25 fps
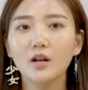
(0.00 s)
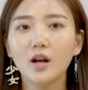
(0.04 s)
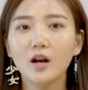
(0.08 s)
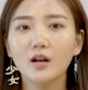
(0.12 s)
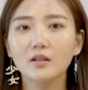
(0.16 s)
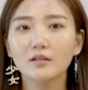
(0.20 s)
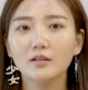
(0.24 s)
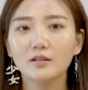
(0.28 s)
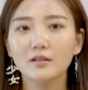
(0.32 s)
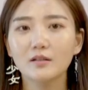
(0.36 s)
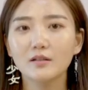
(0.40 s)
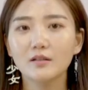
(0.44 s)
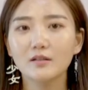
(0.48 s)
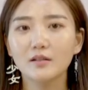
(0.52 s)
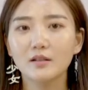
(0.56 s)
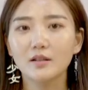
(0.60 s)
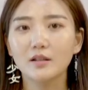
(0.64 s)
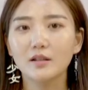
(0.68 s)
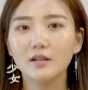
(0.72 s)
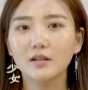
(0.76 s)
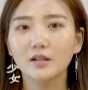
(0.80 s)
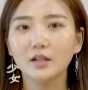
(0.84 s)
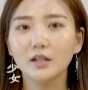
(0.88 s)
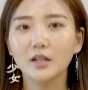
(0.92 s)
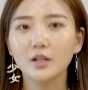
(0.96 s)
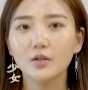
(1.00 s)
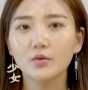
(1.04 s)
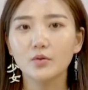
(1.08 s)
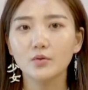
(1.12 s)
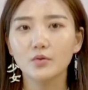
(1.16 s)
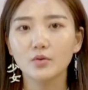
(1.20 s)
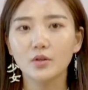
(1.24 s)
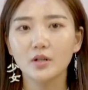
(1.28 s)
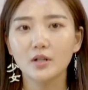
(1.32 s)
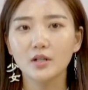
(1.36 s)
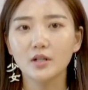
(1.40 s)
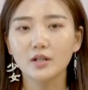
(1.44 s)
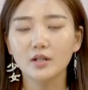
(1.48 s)
靠着自己的能力去
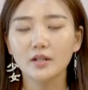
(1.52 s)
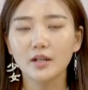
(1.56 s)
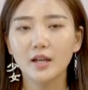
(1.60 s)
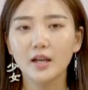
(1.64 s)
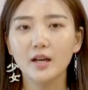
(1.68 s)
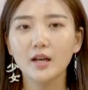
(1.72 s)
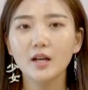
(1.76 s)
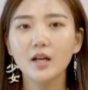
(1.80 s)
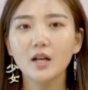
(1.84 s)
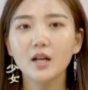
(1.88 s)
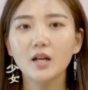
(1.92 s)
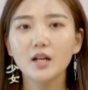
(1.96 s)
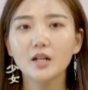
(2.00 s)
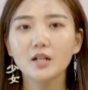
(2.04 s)
做事业。